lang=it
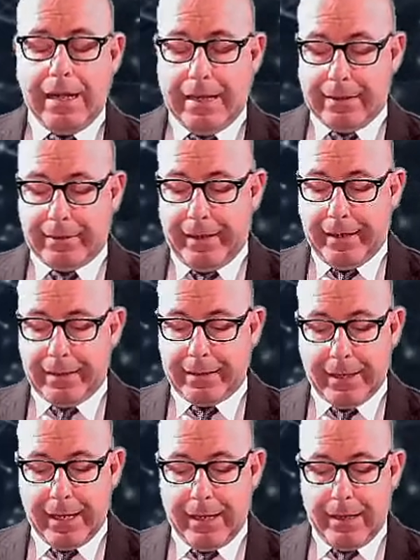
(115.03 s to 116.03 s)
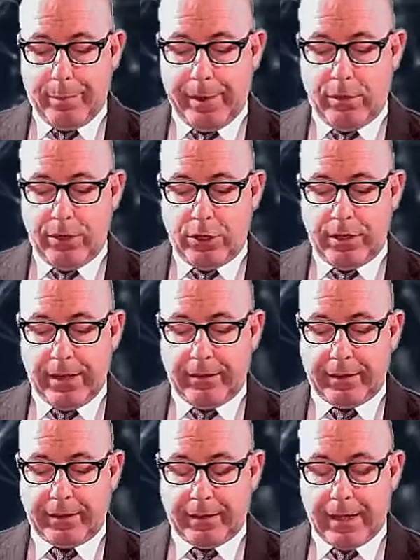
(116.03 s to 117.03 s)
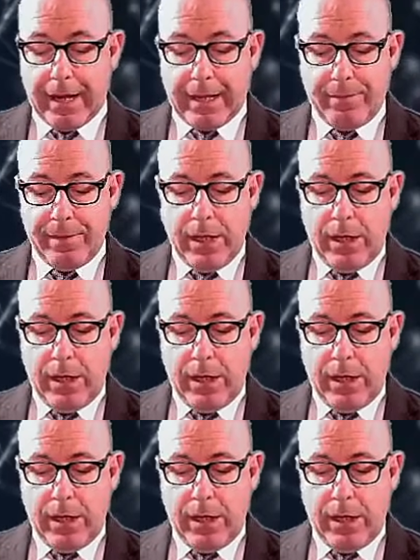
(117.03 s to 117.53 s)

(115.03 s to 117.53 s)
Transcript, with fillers: a Trecastelli per un incidente stradale.